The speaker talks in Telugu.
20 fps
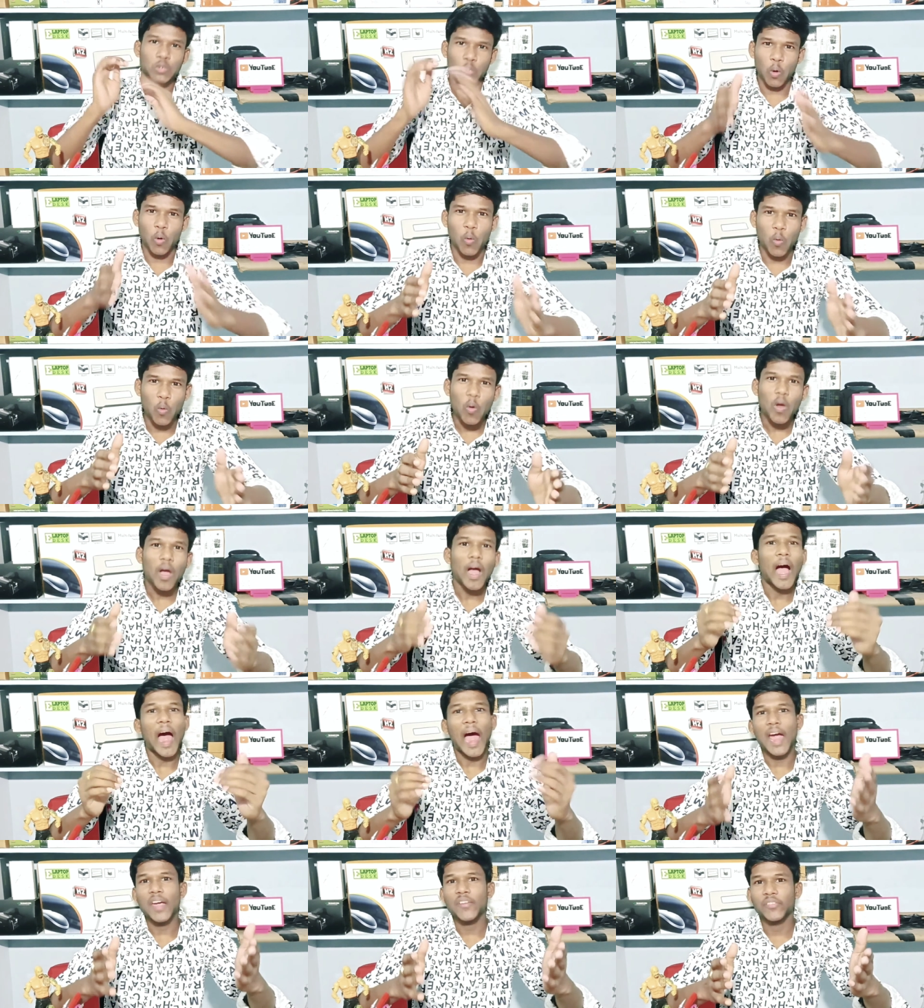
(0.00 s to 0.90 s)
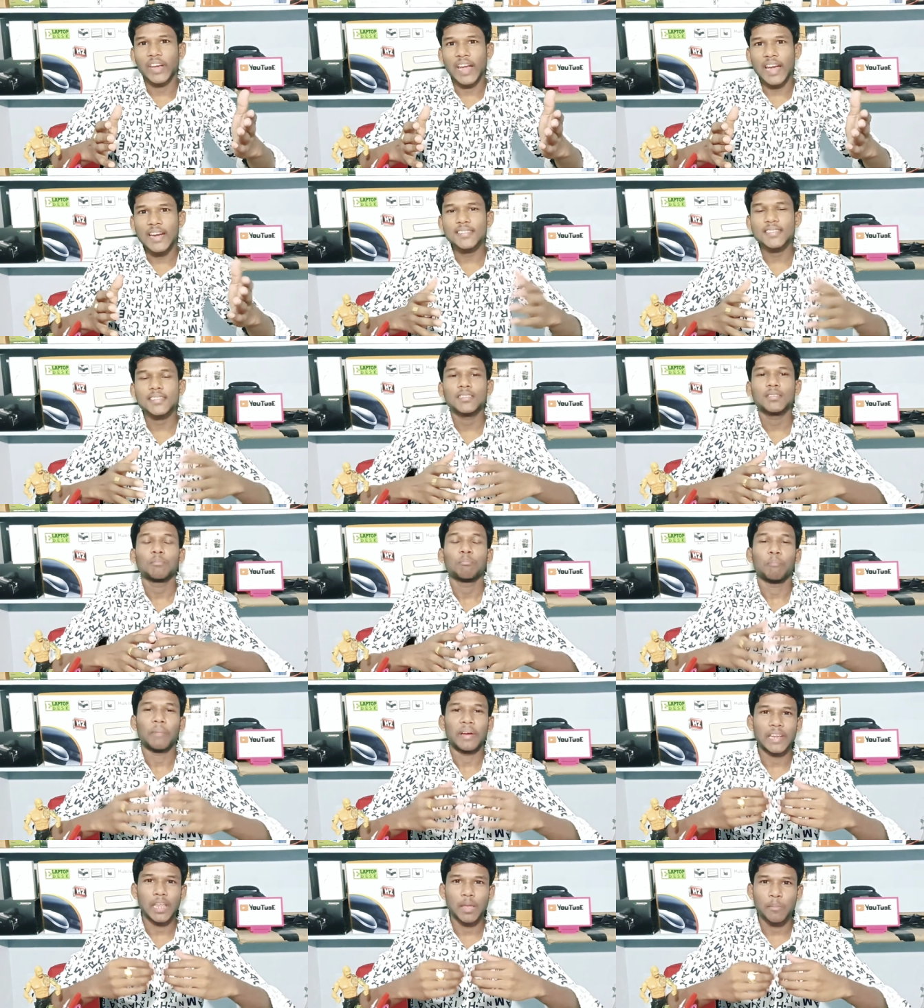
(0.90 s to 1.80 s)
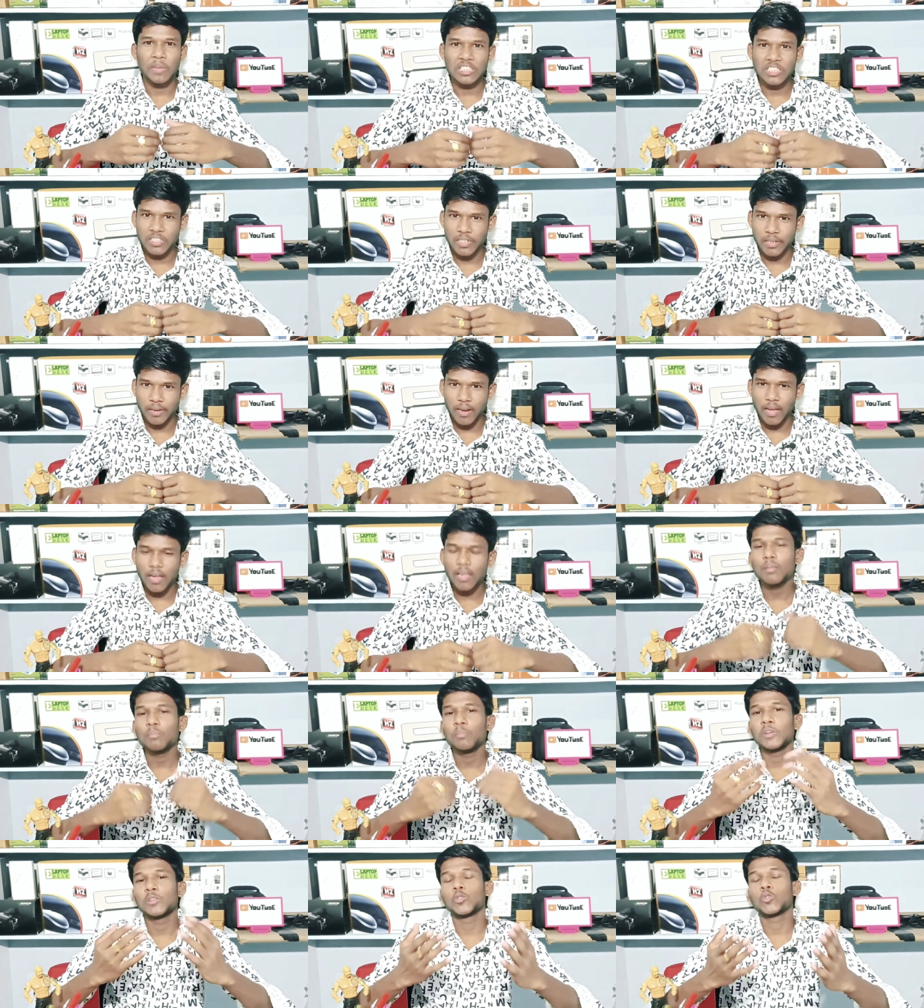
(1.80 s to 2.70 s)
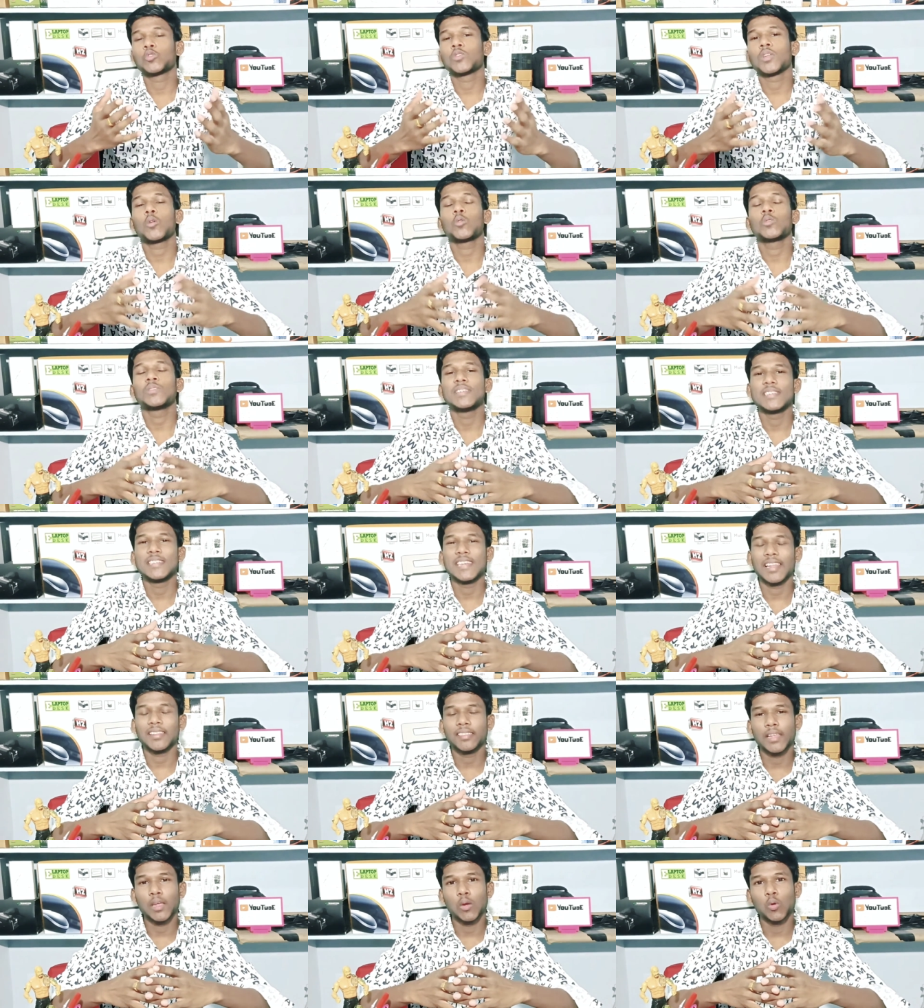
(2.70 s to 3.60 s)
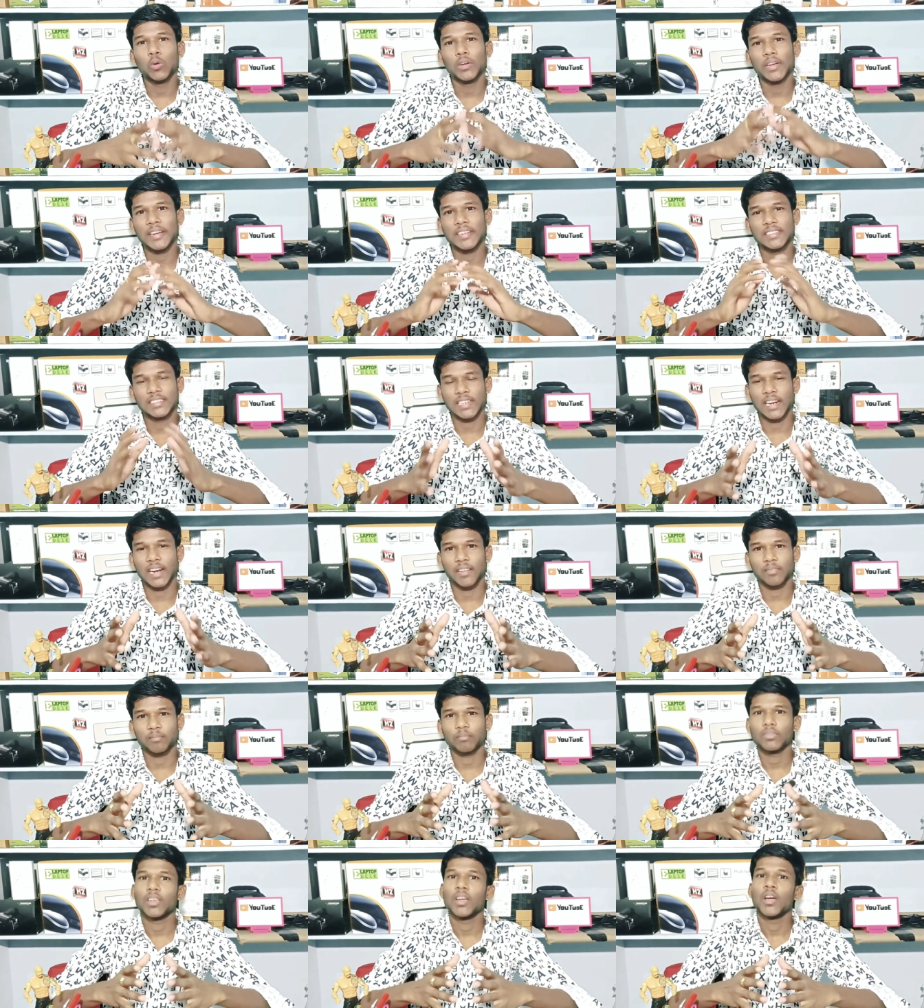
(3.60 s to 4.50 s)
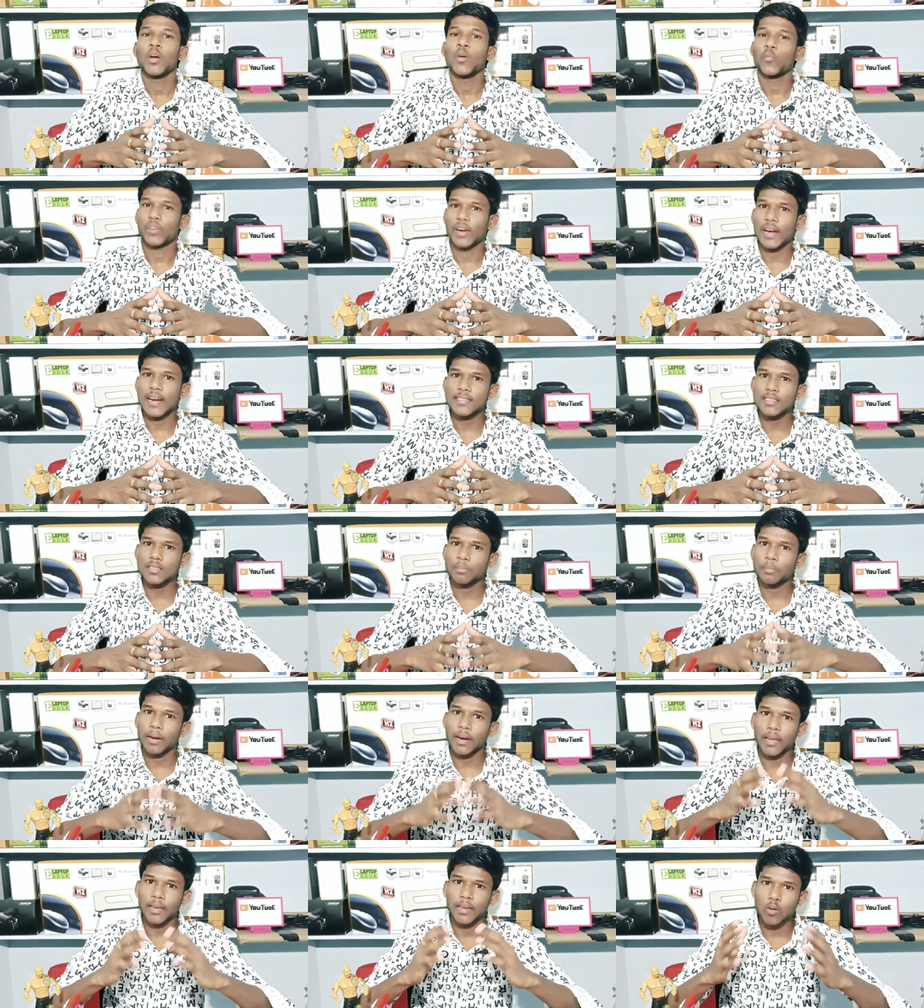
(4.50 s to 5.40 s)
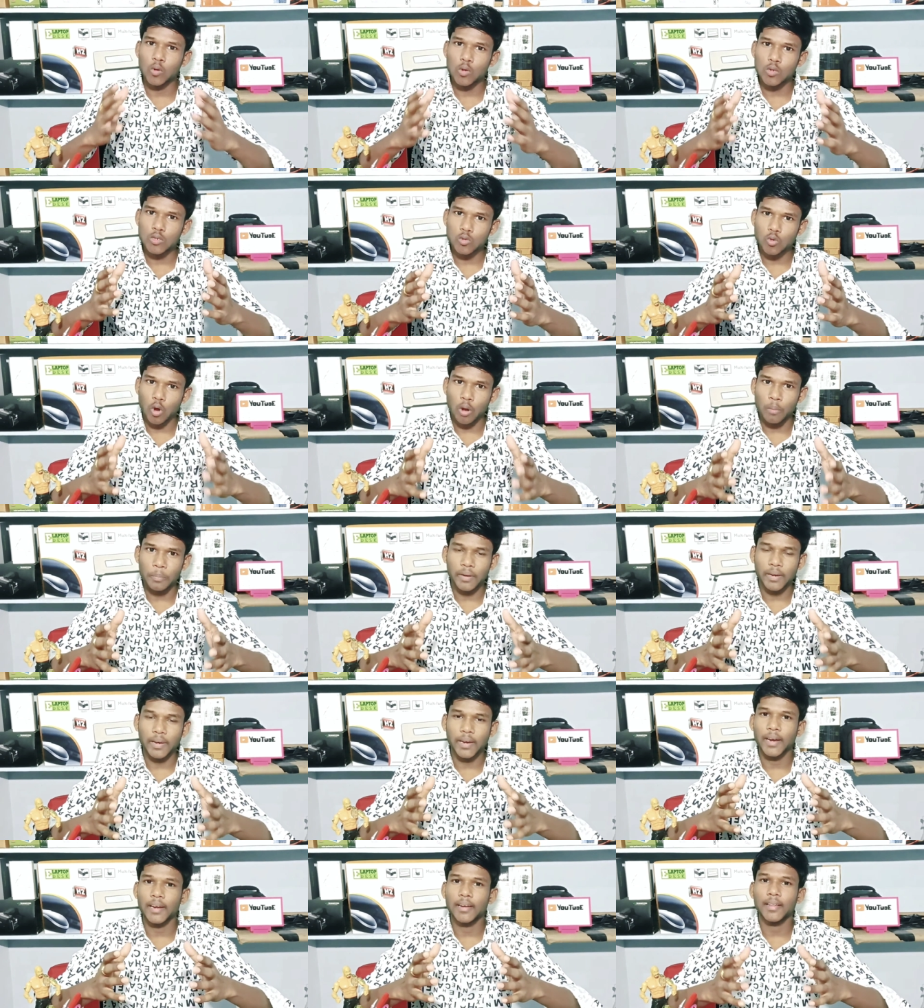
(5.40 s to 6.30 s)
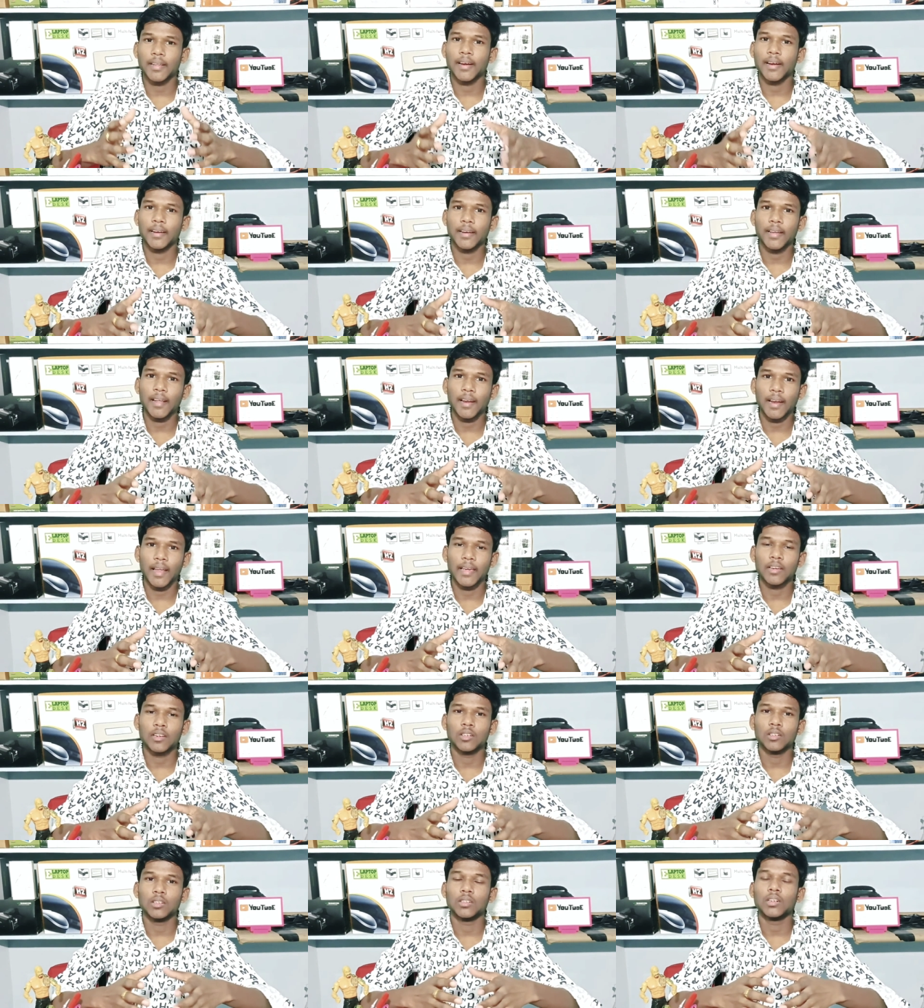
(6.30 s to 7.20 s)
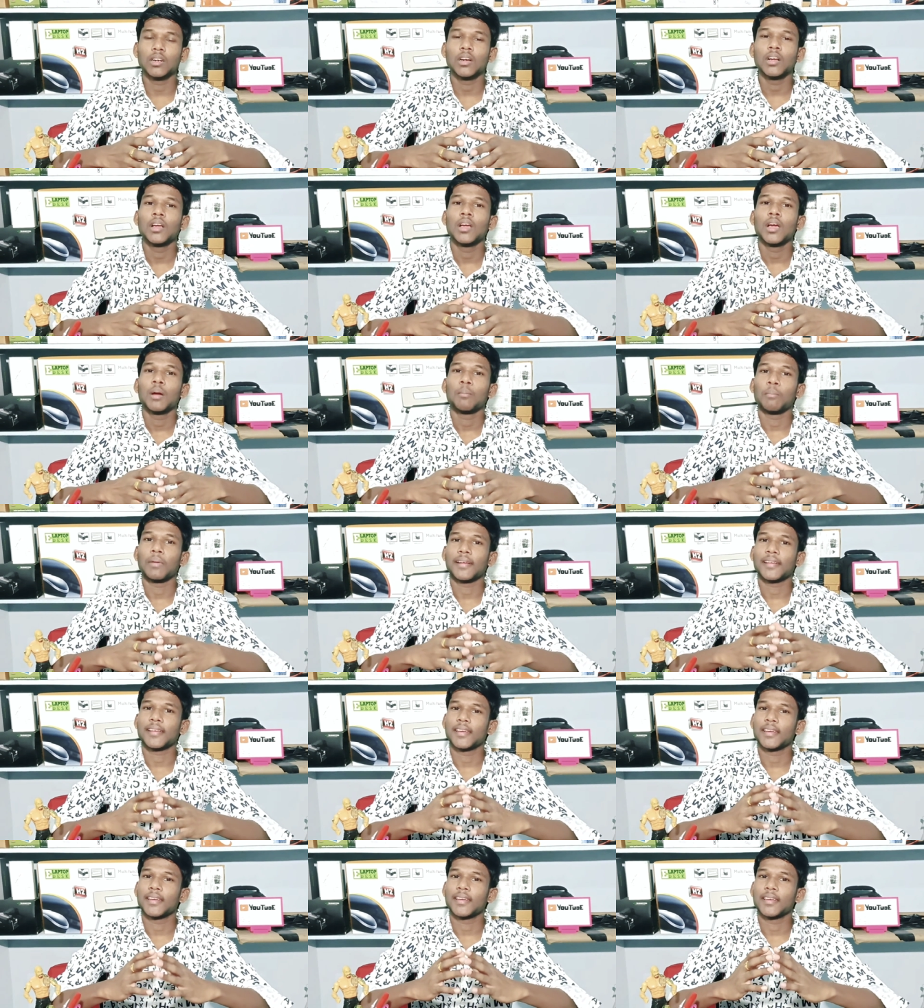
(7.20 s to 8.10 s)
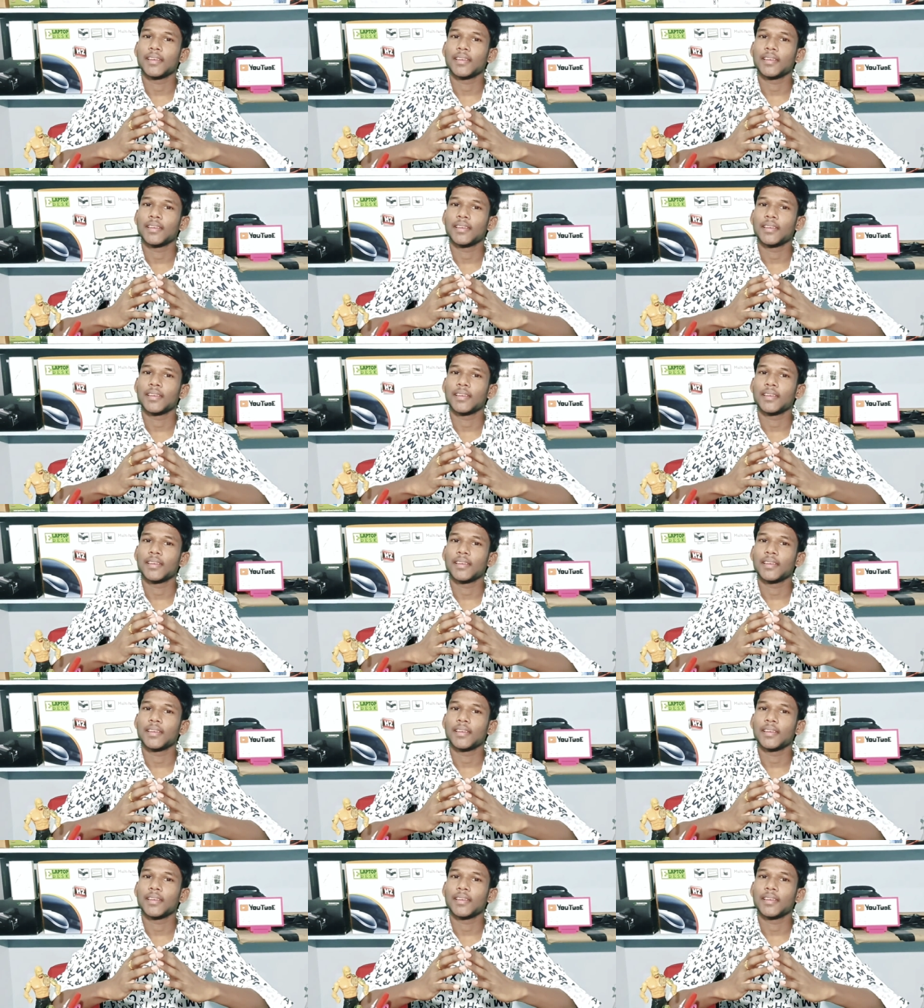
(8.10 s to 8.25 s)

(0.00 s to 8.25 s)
సో హాయ్ ఫ్రెండ్స్ మై నేమ్ చిన్న మీరు చూస్తున్నారు జీసీఎన్ తెలుగు టెక్ ఛానల్ ఫ్రెండ్స్ మన ఈరోజు టాపిక్ ఏంటంటే లైక్ మనకి